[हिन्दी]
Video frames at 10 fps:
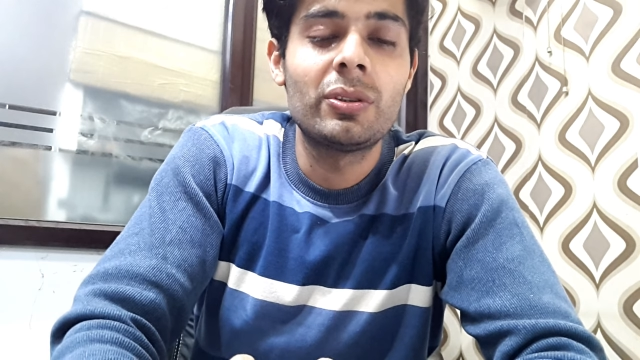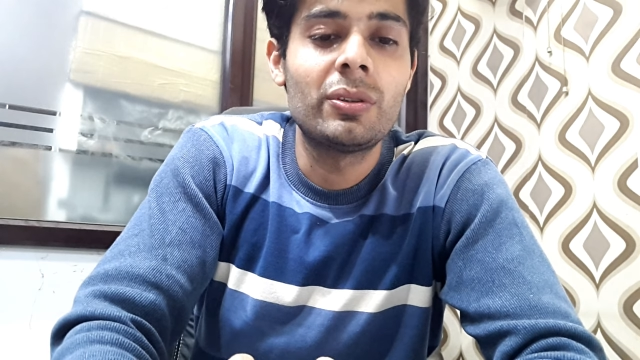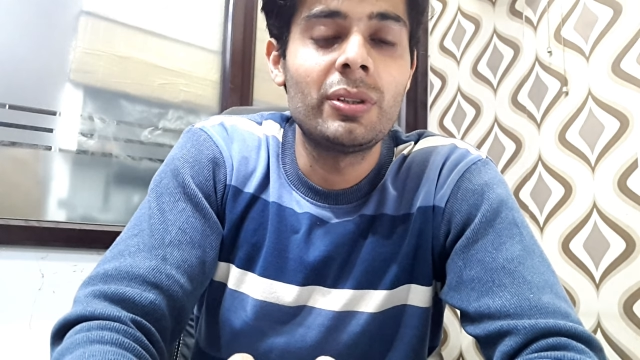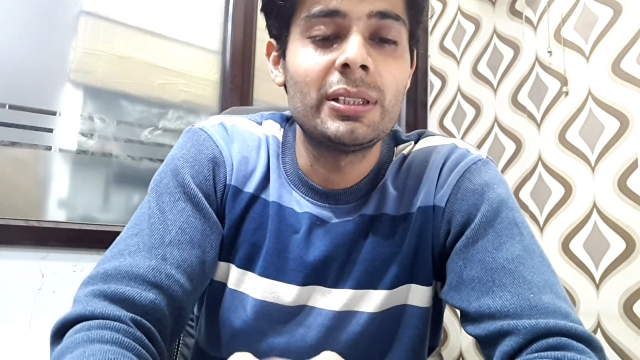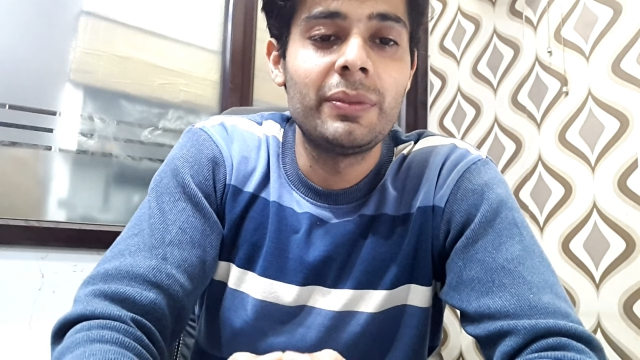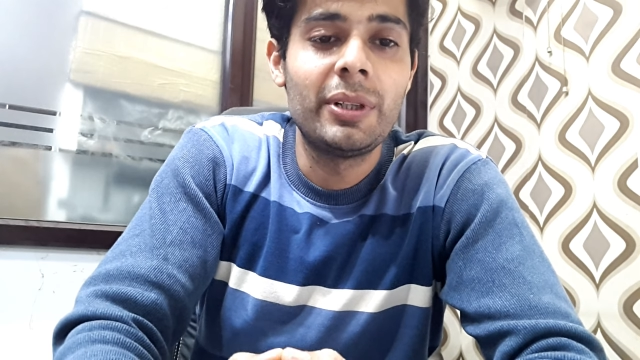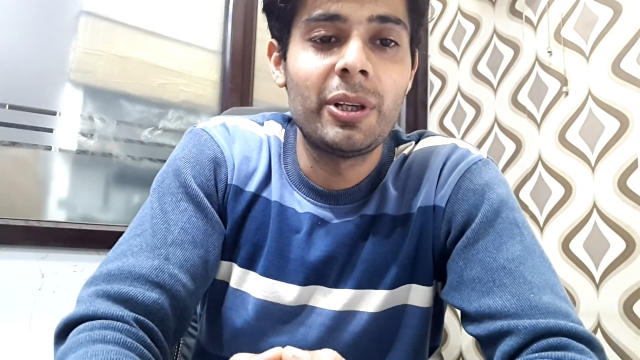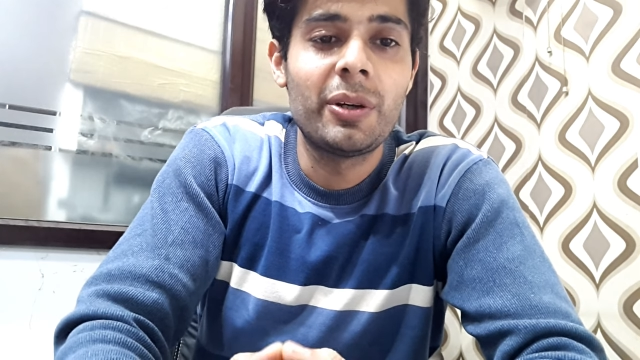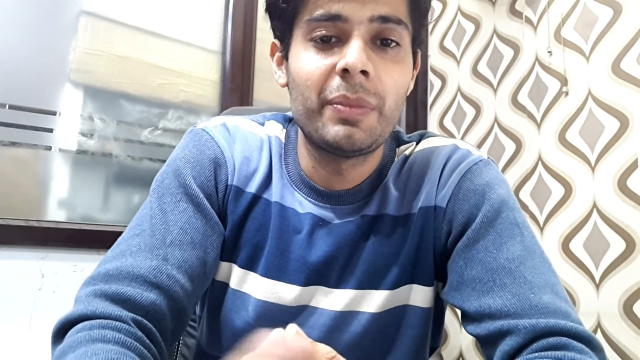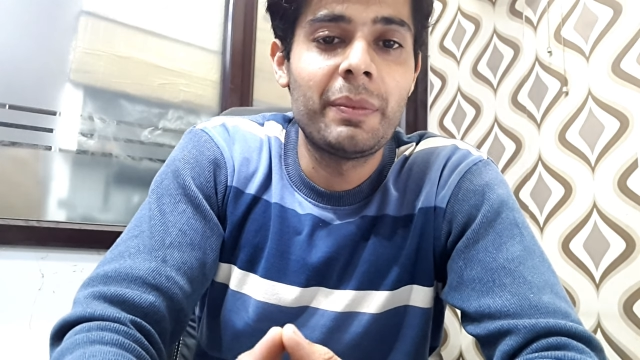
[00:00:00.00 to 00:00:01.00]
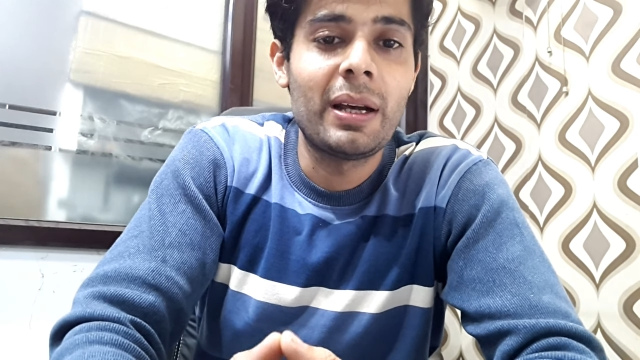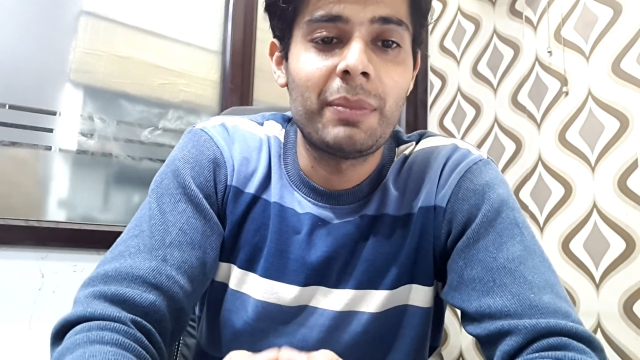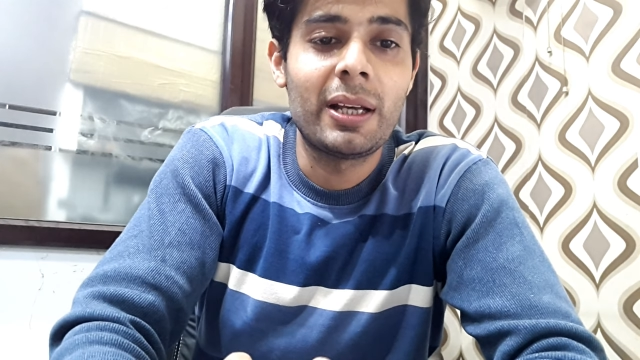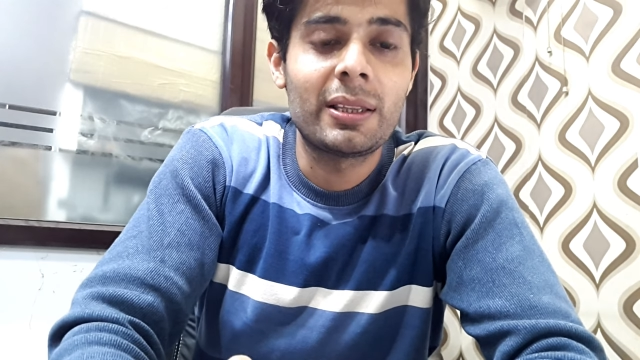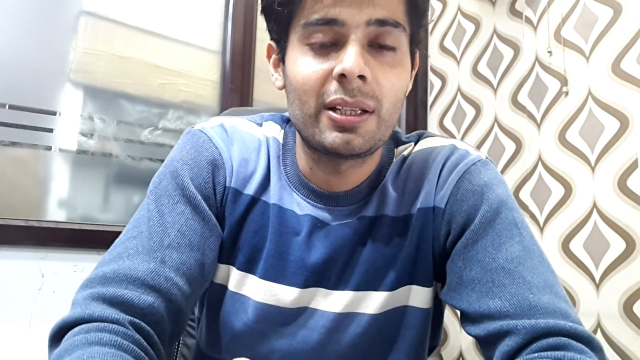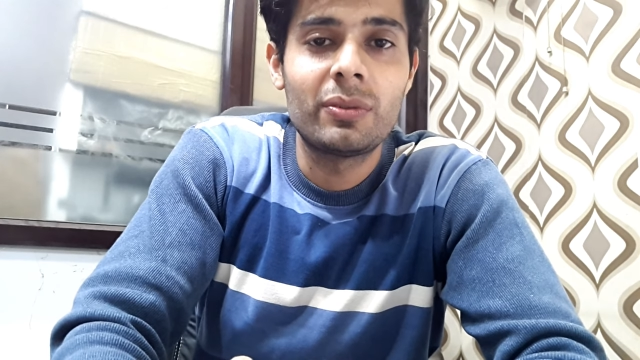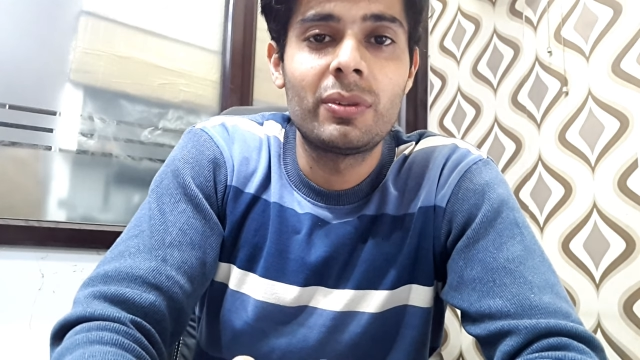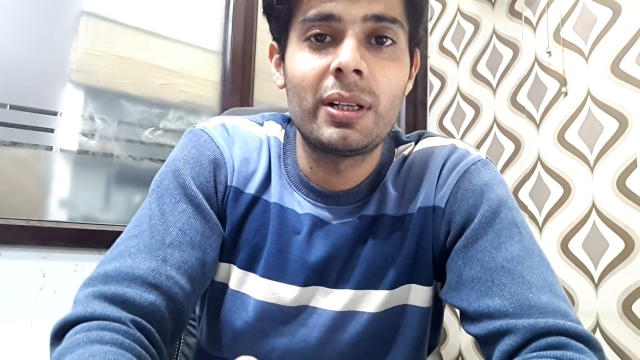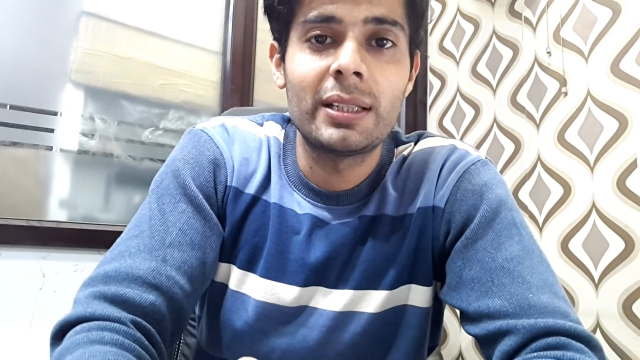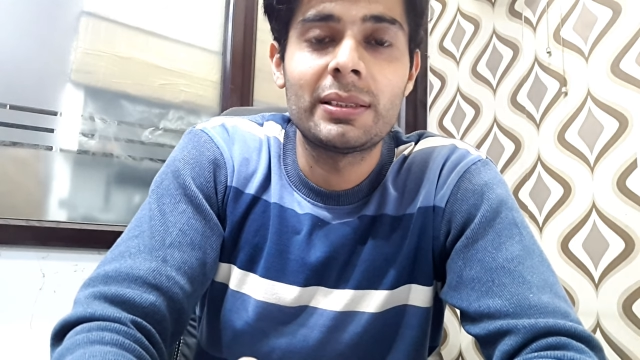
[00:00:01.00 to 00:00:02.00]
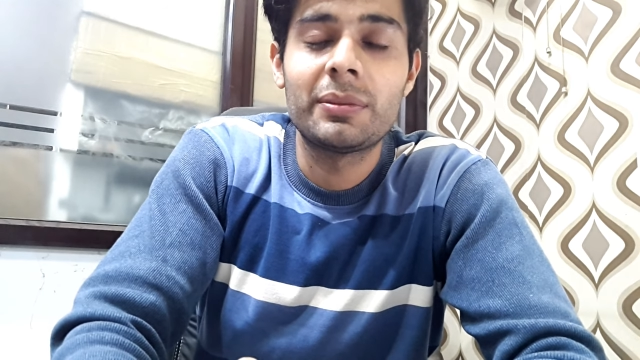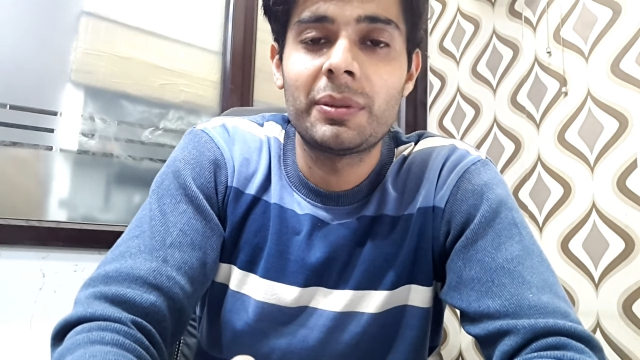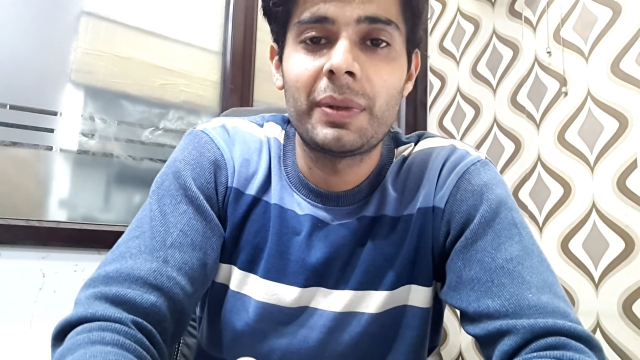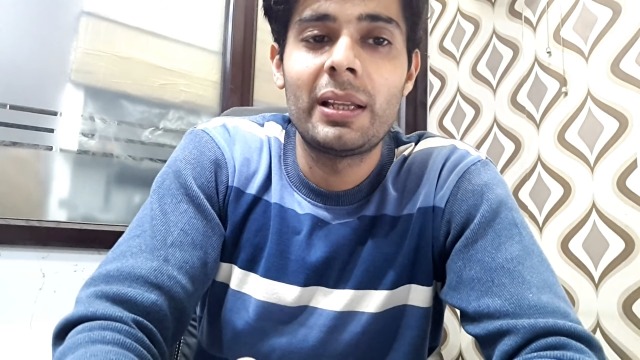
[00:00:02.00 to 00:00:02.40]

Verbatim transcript: तो इस वीडियो में मैं बात करूँगा कि सबसे